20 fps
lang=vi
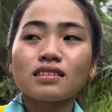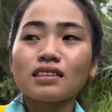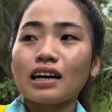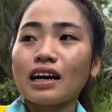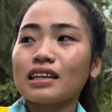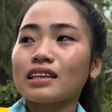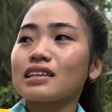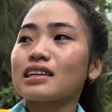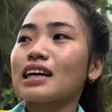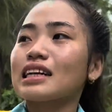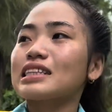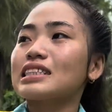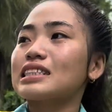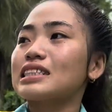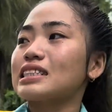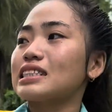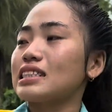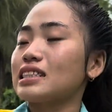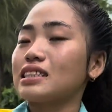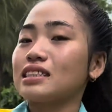dạ nó cách
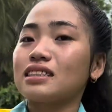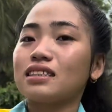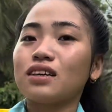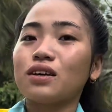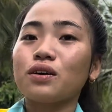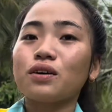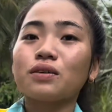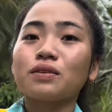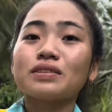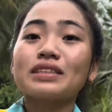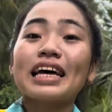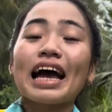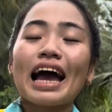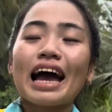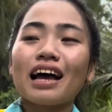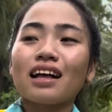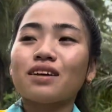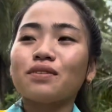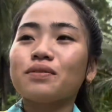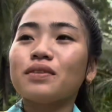nhiều
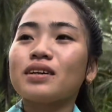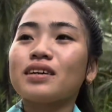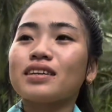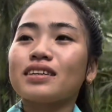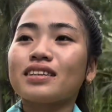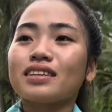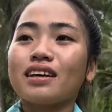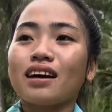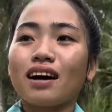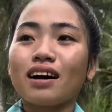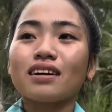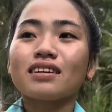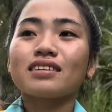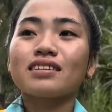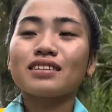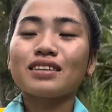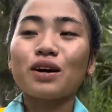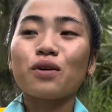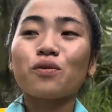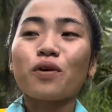xa cách xa dạ. quá ha
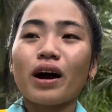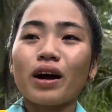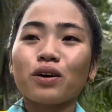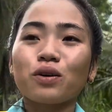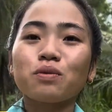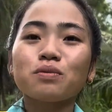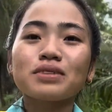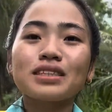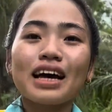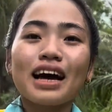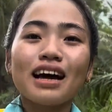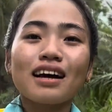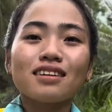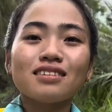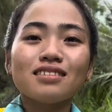nhà ngoại cũng xa